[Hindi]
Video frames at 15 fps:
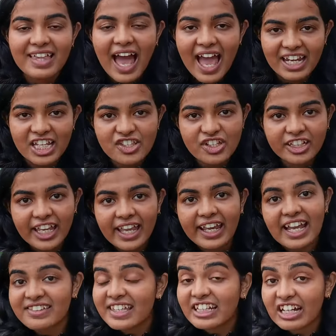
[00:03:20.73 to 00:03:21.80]
सारी जगह
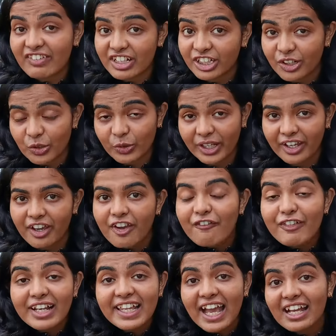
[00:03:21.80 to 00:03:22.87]
कैसे कवर करोगे
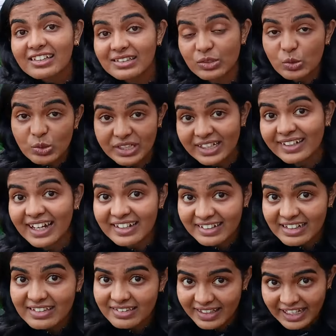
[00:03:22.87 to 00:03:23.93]
वेल यहाँ स्कूटी
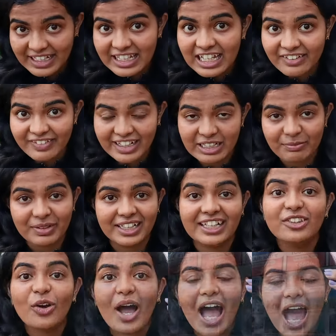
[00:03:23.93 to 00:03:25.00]
रेंटल्स नहीं अवेलेबल है तो